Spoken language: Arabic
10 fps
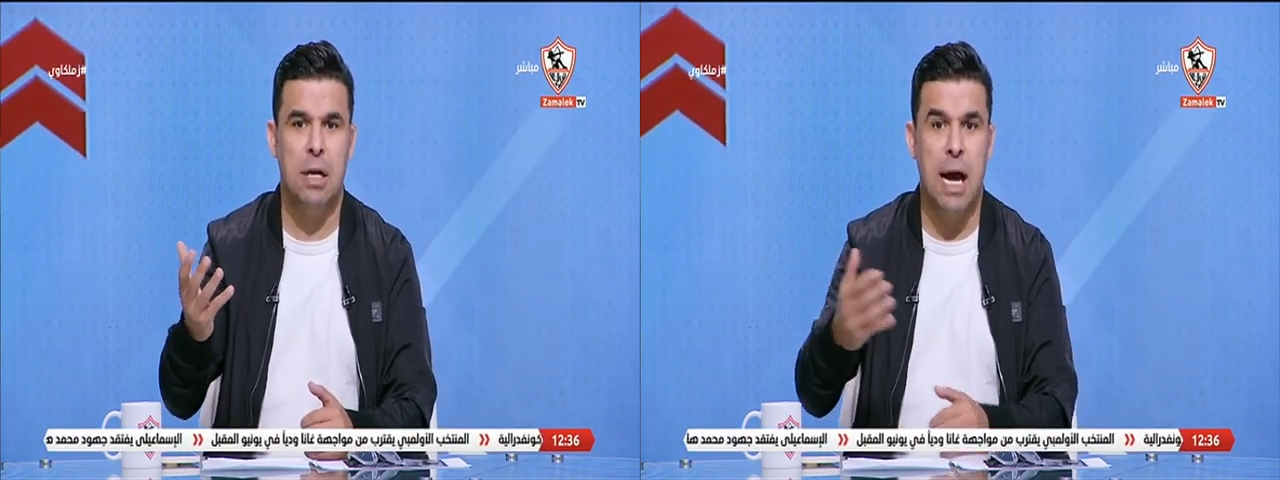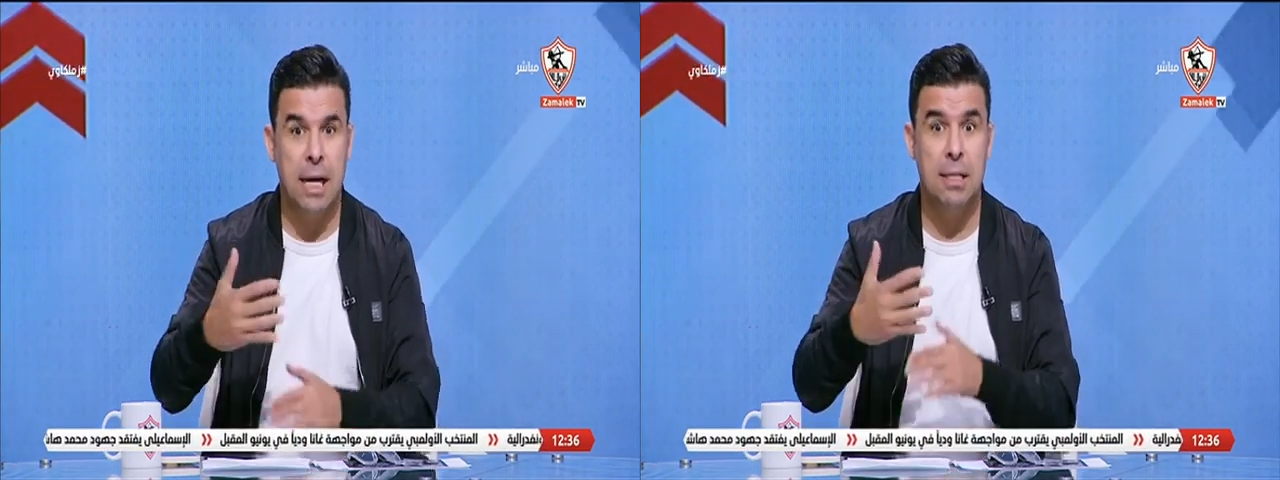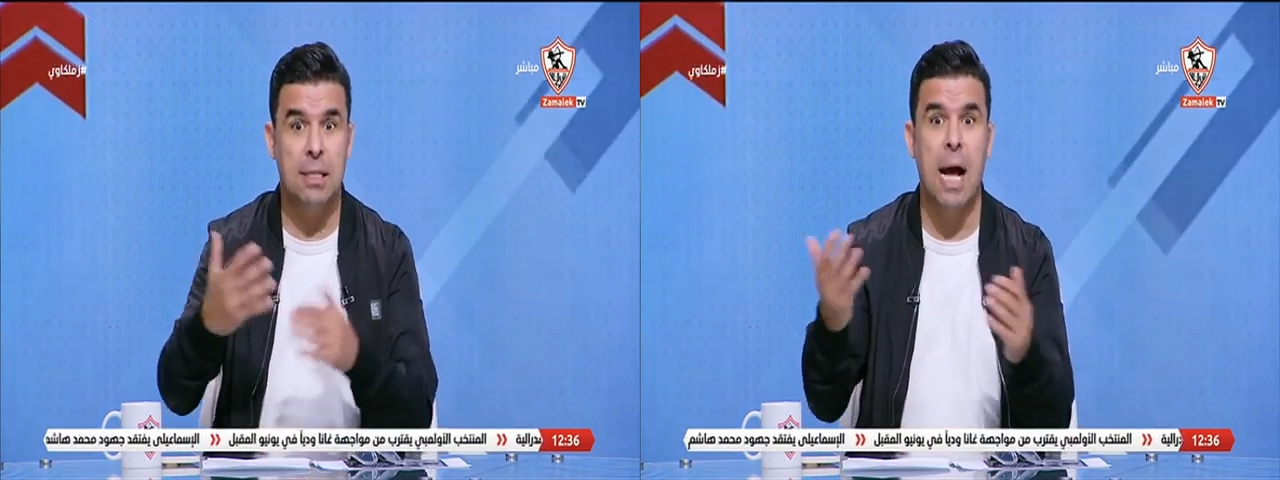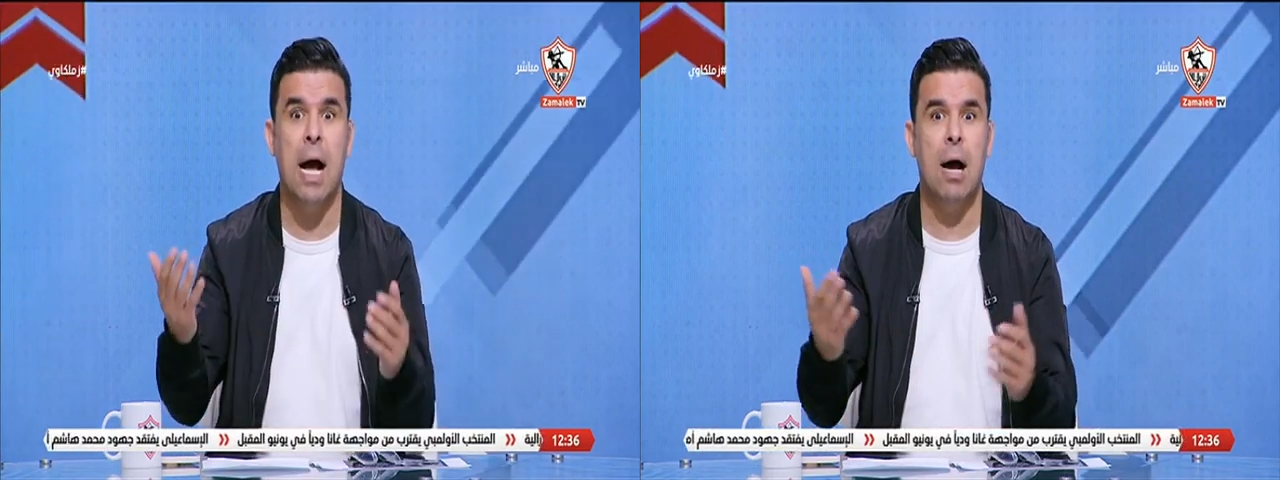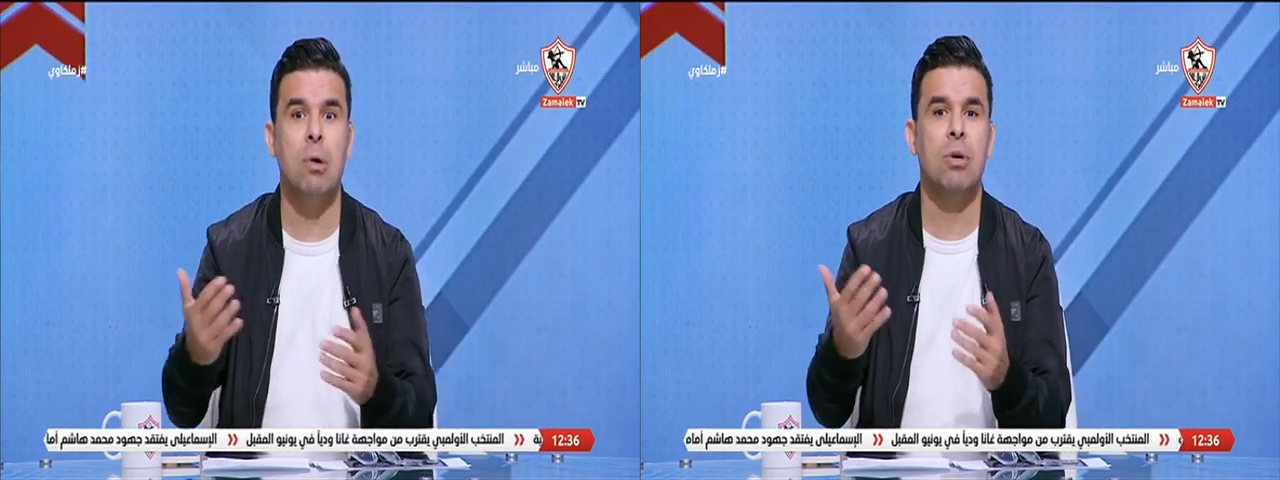قعد
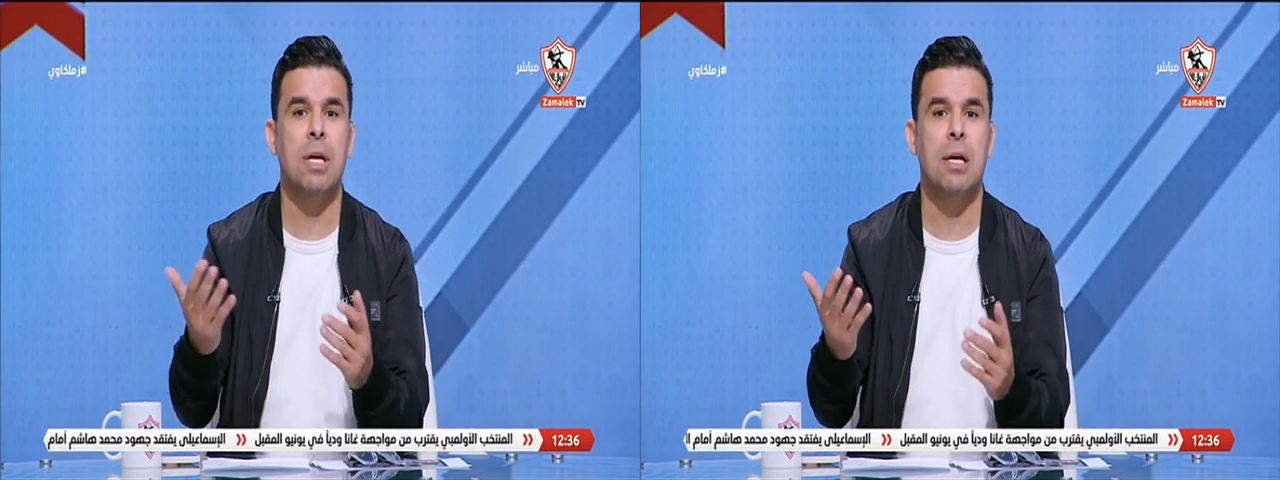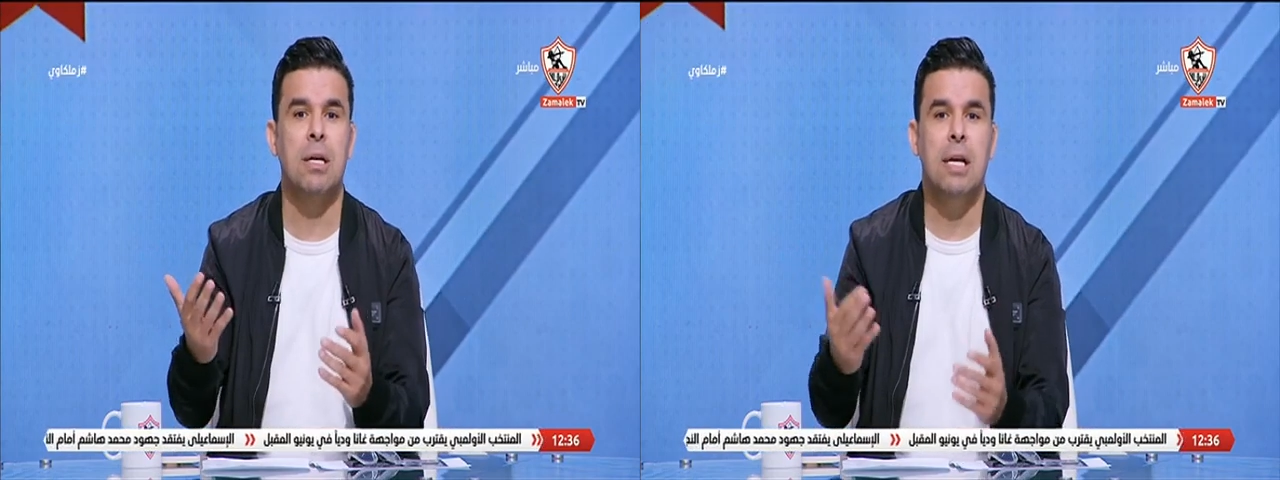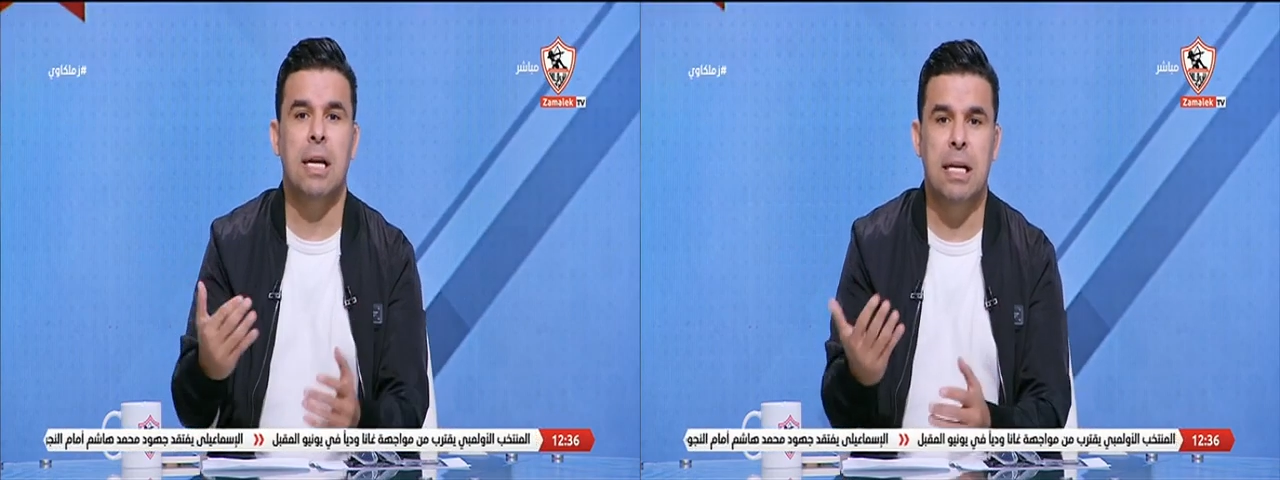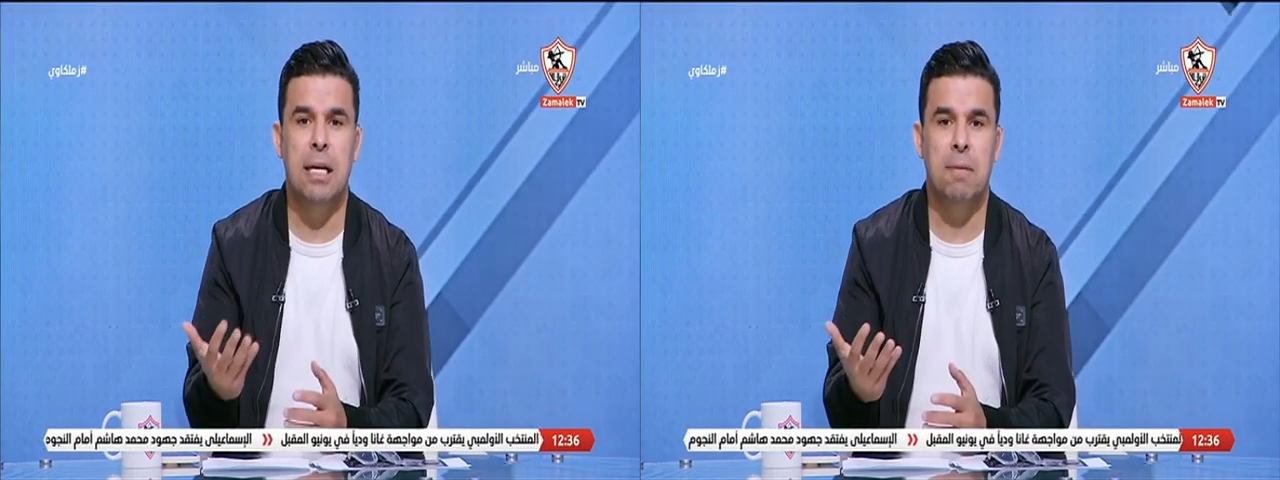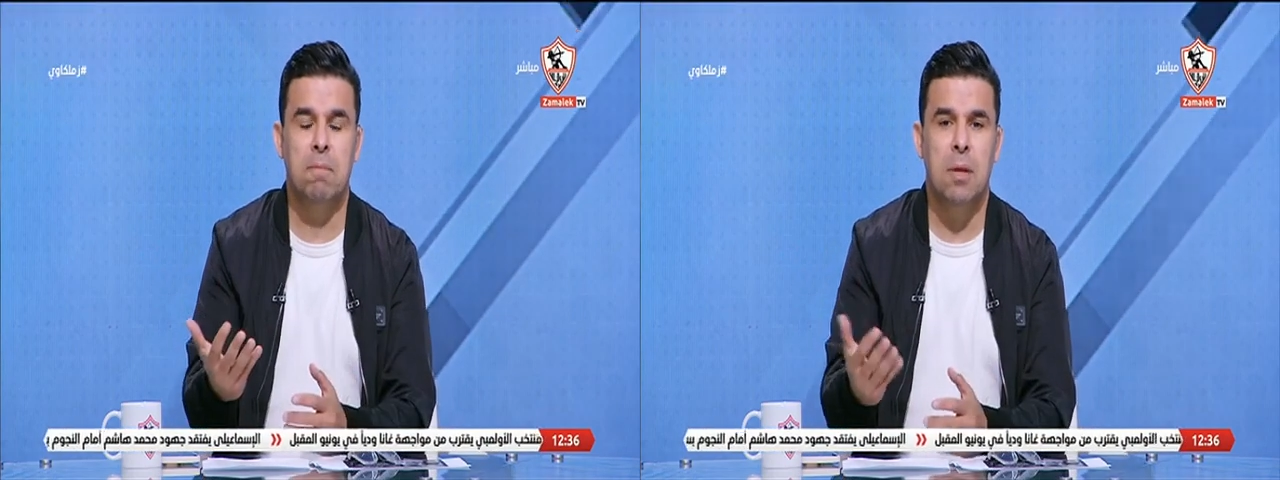يزعق وكده
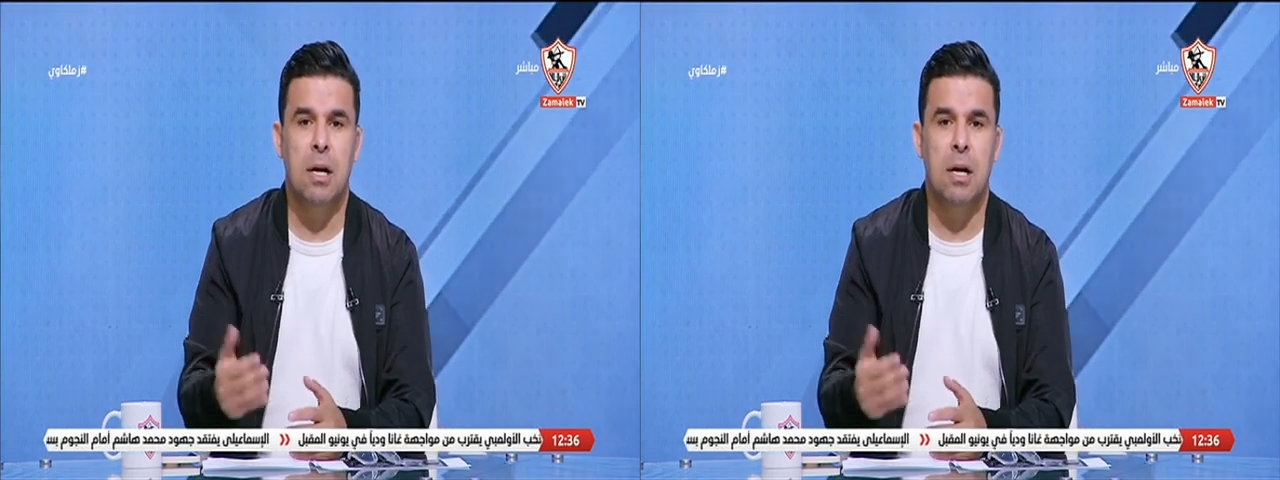ليه؟